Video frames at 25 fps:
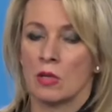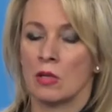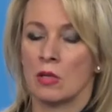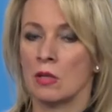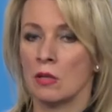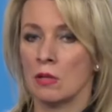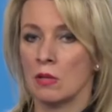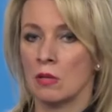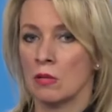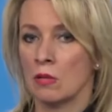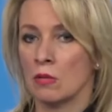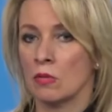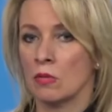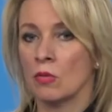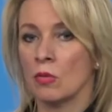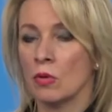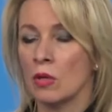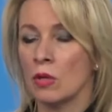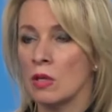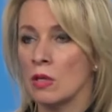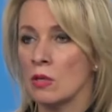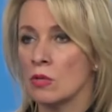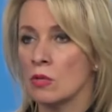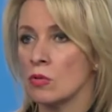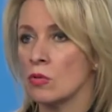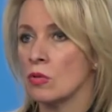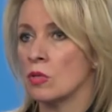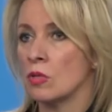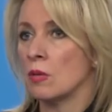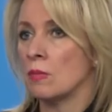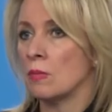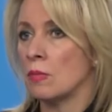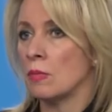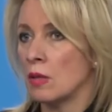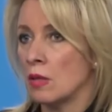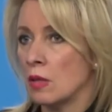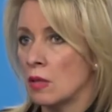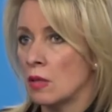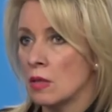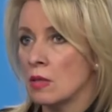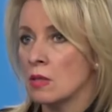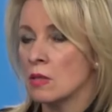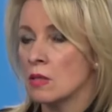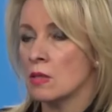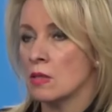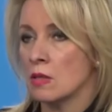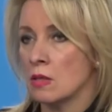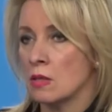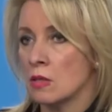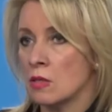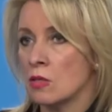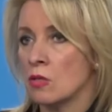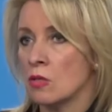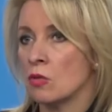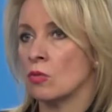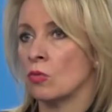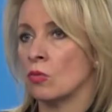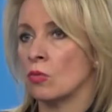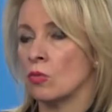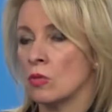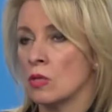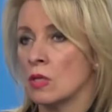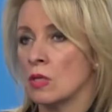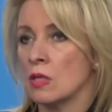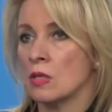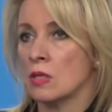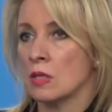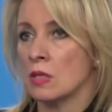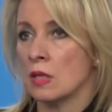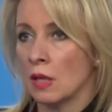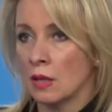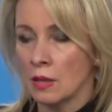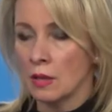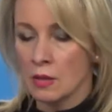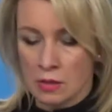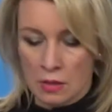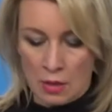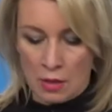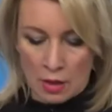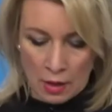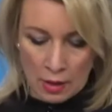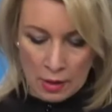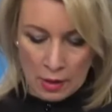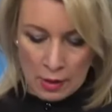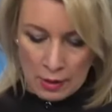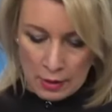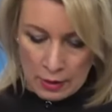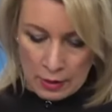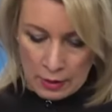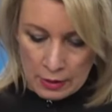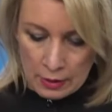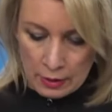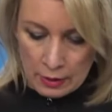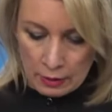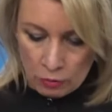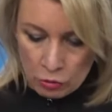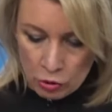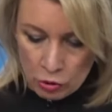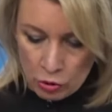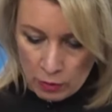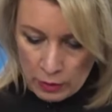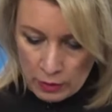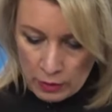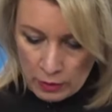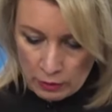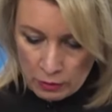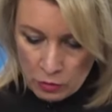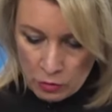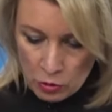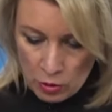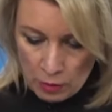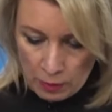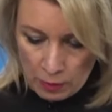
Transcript: какие-то другие судебные институции, инстанции для того, чтобы это все